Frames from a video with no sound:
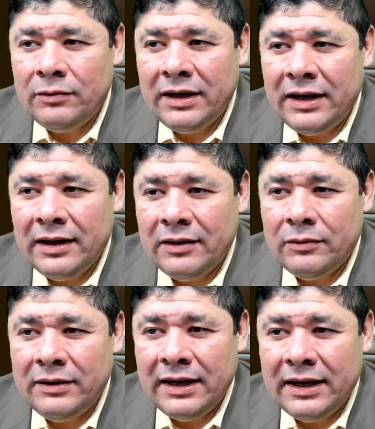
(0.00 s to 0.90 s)
Una,
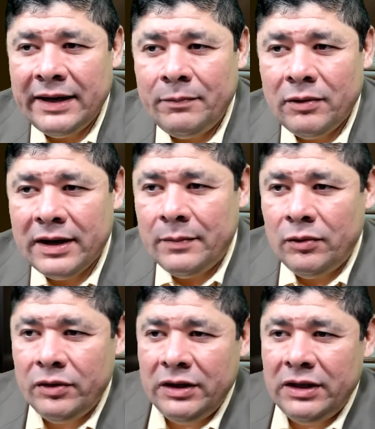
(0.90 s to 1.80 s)
época
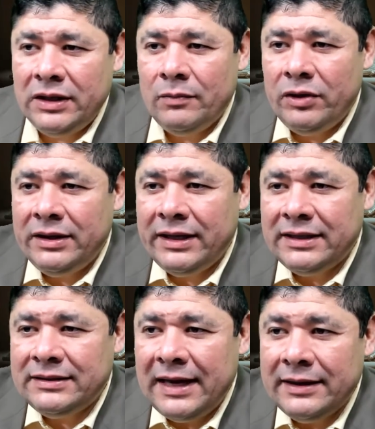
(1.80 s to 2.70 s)
muy, muy
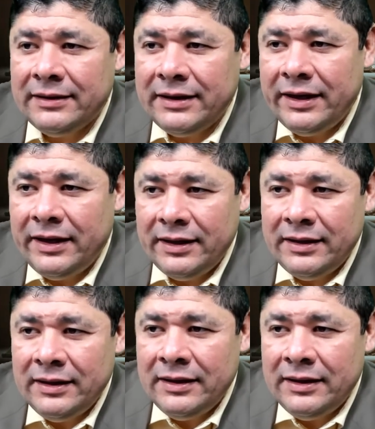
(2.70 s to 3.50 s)
interesante